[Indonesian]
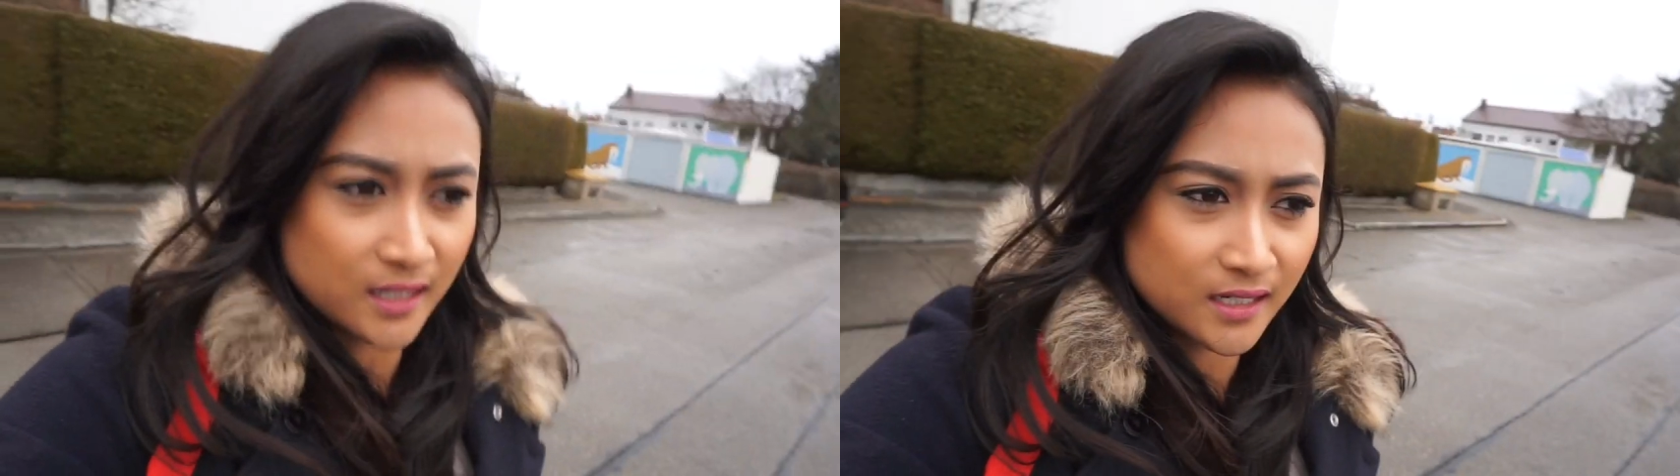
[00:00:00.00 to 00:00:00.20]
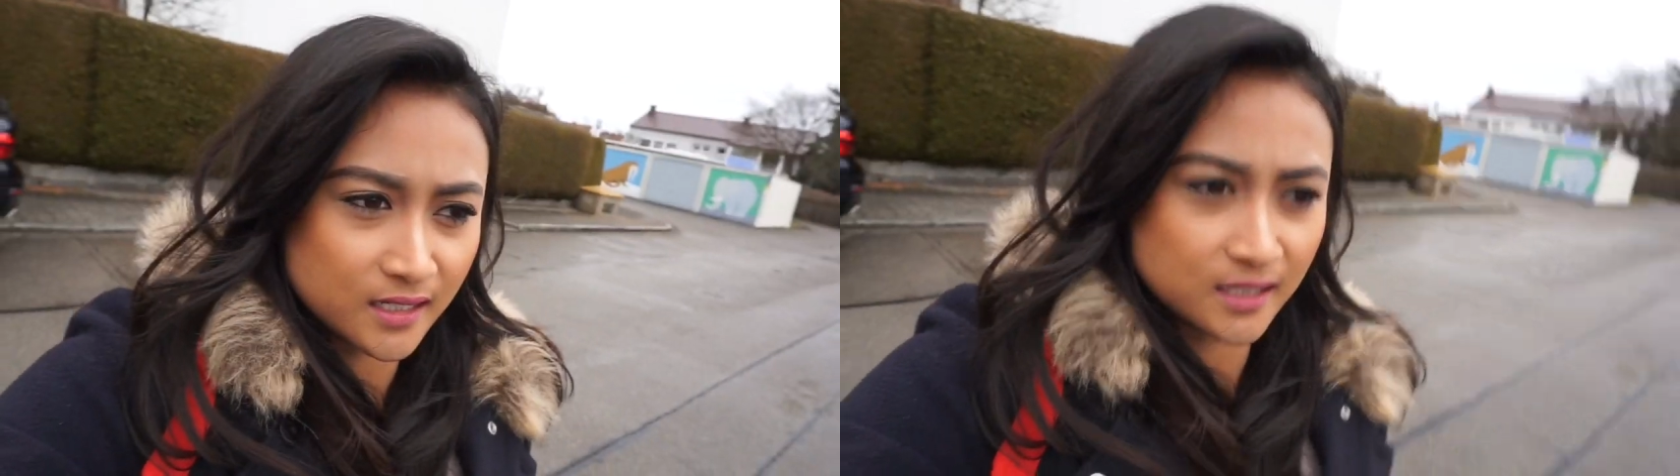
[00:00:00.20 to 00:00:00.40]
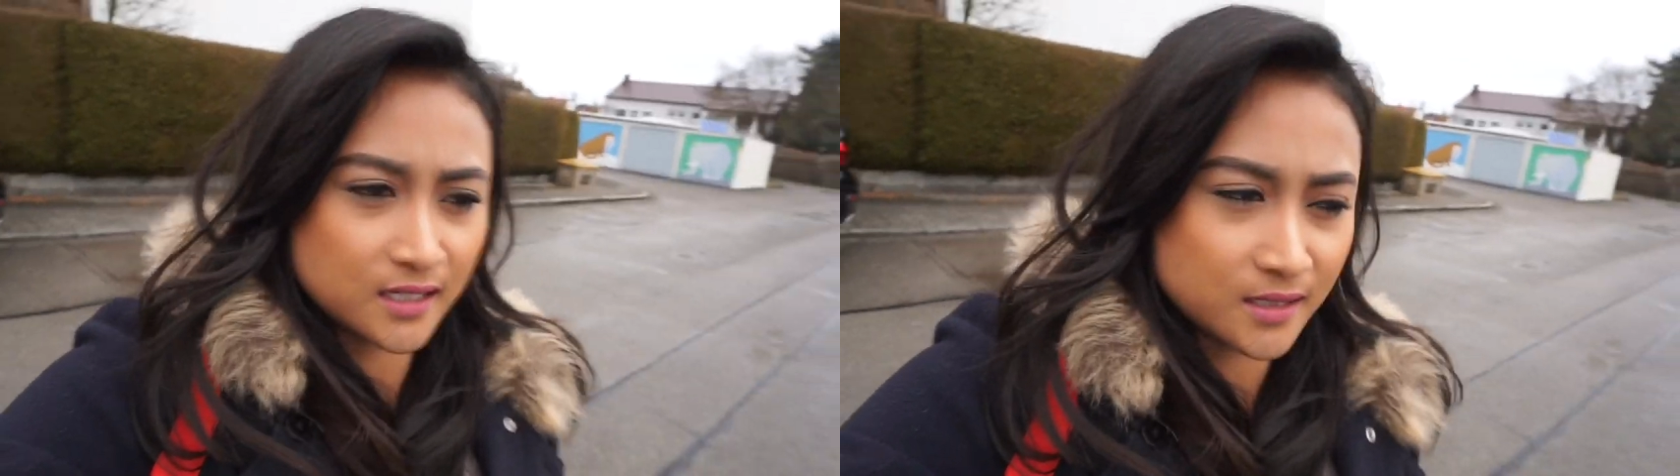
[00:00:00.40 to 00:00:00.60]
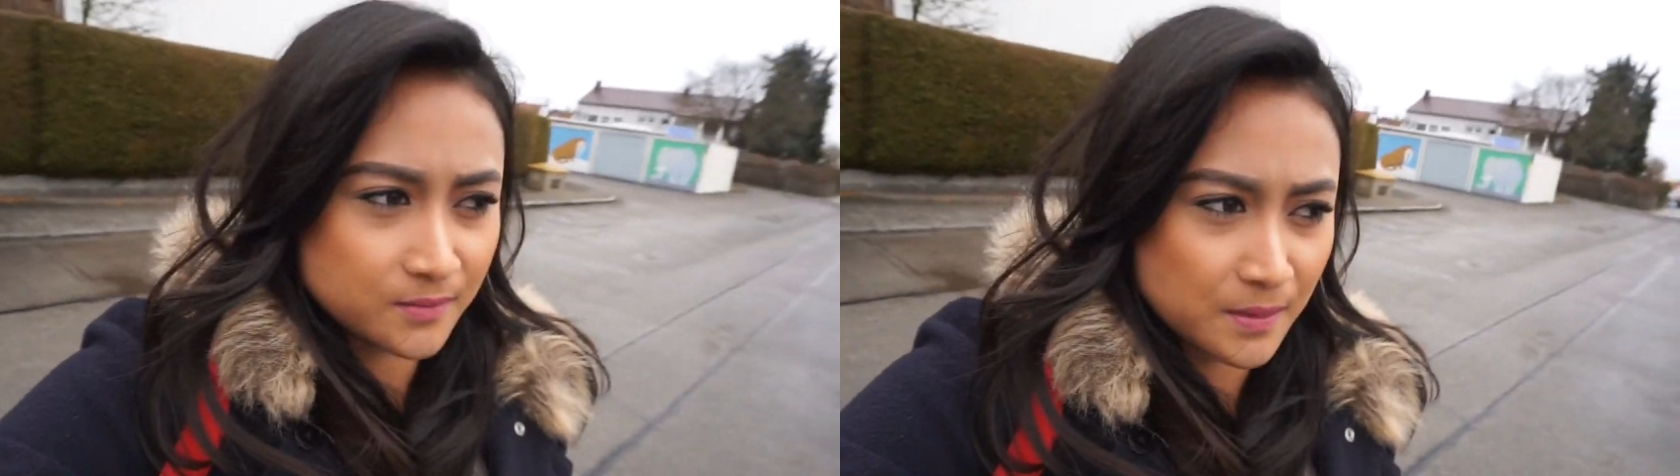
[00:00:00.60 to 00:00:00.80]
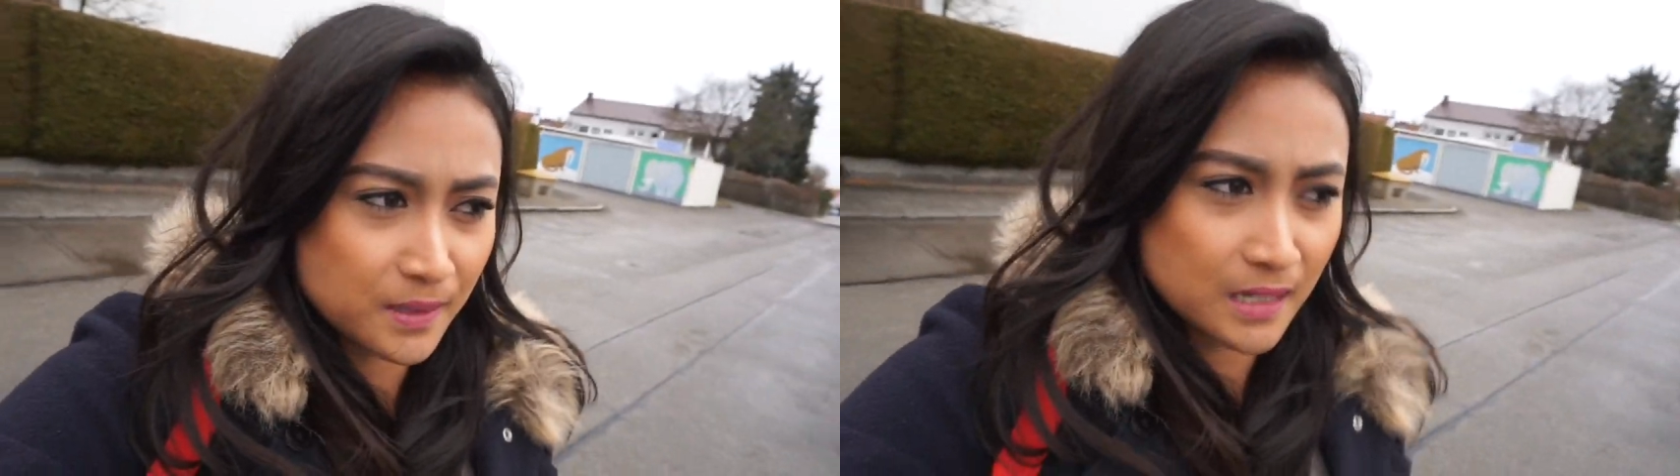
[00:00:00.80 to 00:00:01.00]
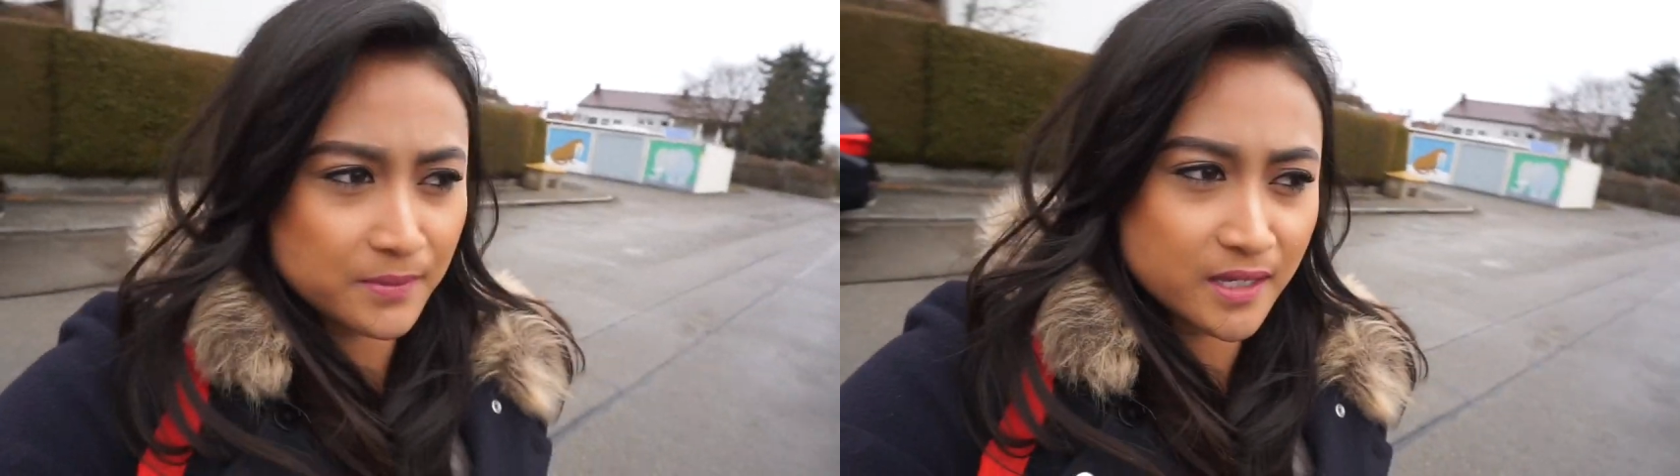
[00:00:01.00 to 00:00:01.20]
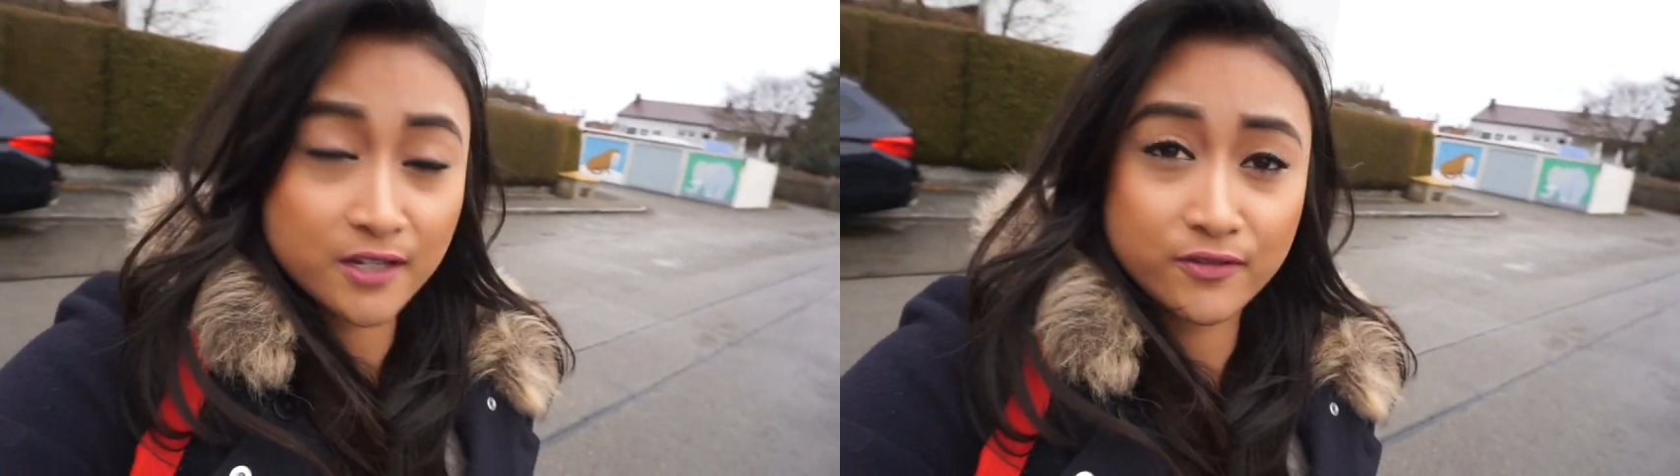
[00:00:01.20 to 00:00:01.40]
um, apa namanya di